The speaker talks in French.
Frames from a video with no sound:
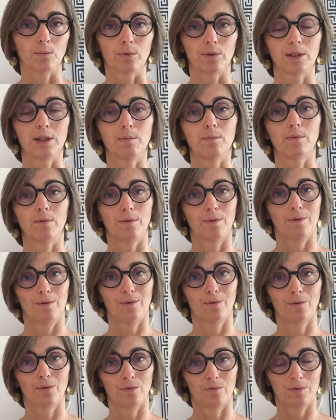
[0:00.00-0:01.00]
type euh,
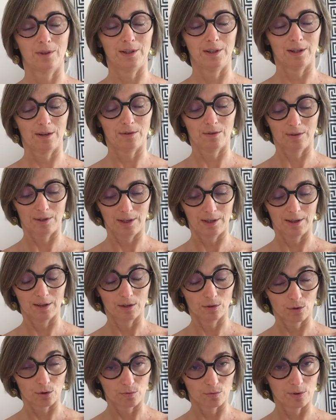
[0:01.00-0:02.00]
que
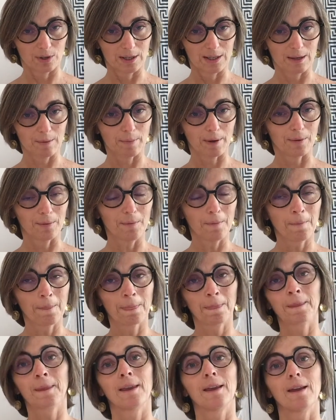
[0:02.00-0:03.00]
je vous, citais, pardon,
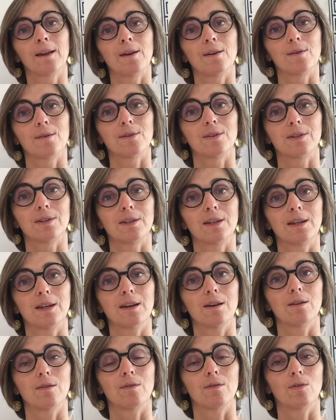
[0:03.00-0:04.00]
c'est
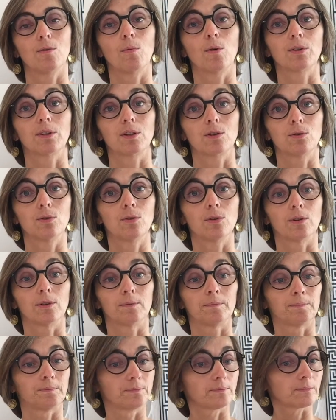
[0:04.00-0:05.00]
le, brossage de dents.
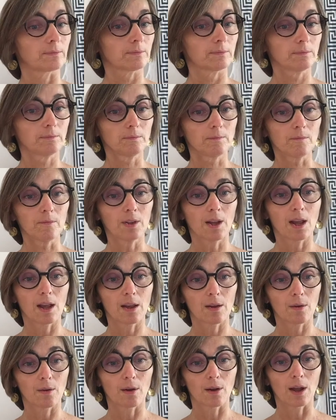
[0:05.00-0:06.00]

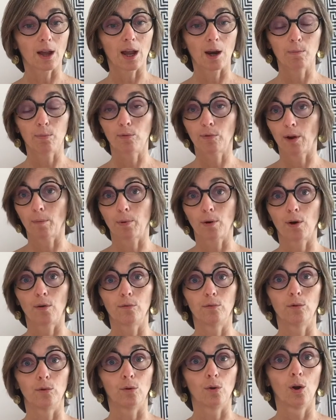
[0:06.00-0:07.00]
elle peut faire preuve
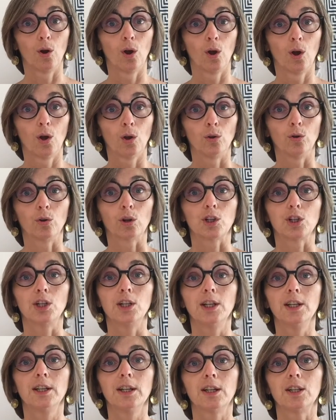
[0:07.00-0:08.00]
de de
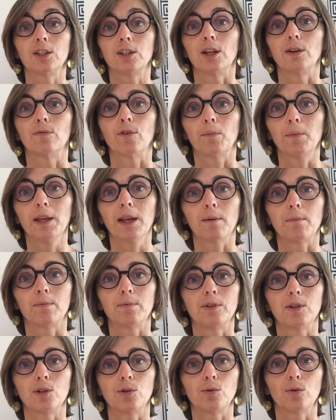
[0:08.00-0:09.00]
rigidité, ce qui est formidable.
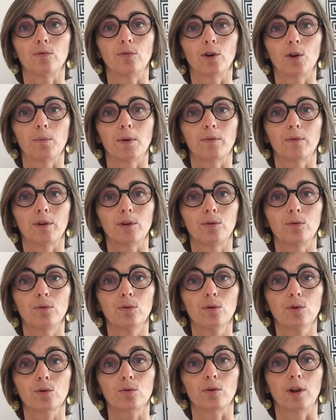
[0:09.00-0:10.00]
Si je suis au volant de ma
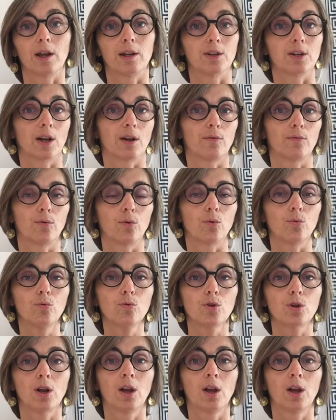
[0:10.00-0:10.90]
voiture, j'ai un feu rouge,